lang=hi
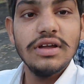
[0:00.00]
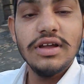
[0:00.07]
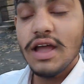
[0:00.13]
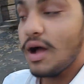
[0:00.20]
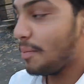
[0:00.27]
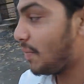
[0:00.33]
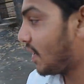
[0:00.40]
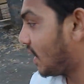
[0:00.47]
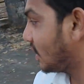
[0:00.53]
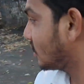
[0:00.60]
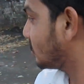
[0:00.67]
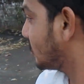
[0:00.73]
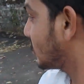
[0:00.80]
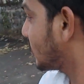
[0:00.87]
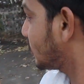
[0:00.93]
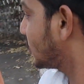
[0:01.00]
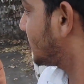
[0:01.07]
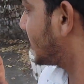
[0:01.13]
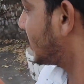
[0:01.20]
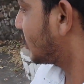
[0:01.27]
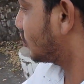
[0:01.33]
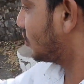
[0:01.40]
यहाँ पास में सबसे
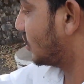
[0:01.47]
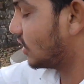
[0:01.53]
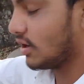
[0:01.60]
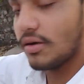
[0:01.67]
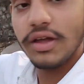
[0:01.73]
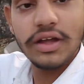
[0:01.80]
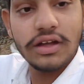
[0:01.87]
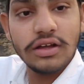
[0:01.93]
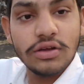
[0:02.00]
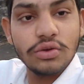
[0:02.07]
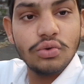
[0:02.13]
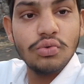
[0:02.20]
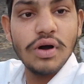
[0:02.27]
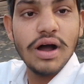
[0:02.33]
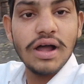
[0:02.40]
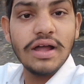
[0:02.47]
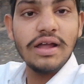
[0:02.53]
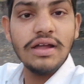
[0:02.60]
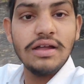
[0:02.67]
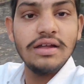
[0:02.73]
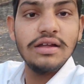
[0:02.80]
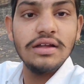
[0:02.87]
पहले तो ये एक कुआं है
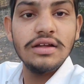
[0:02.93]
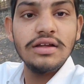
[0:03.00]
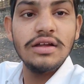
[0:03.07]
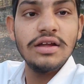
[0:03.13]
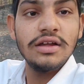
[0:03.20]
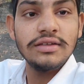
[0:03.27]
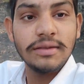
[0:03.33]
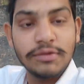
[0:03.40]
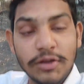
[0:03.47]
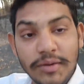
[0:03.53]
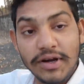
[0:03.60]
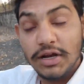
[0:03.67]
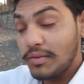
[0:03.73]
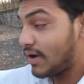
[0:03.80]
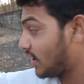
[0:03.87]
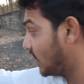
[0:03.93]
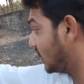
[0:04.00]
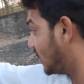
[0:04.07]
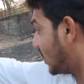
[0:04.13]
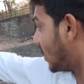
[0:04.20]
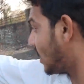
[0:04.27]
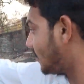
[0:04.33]
सबसे पहले मैं
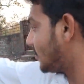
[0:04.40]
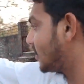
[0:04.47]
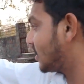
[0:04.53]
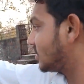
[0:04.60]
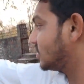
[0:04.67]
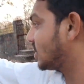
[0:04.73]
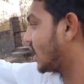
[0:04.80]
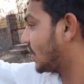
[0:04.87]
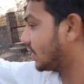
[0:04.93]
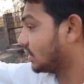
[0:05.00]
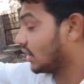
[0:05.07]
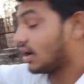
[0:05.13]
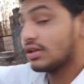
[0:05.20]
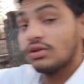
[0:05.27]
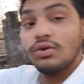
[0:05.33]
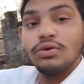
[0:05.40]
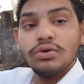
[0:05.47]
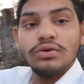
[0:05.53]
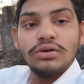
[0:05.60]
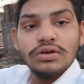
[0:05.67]
इला आप मन दिखावा चाहता हूँ